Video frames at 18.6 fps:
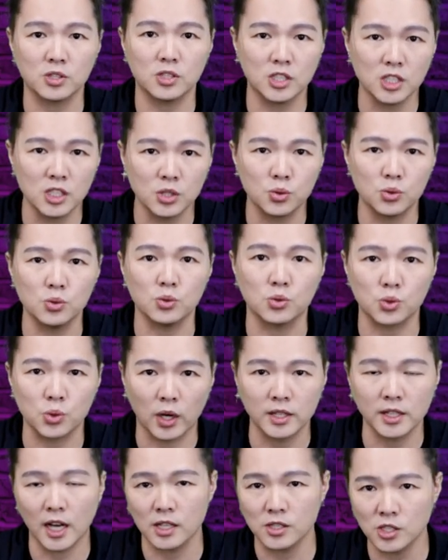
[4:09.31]
继续传
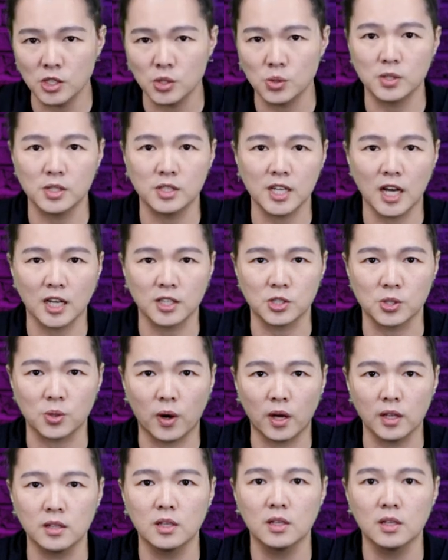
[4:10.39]
达正确的价值观。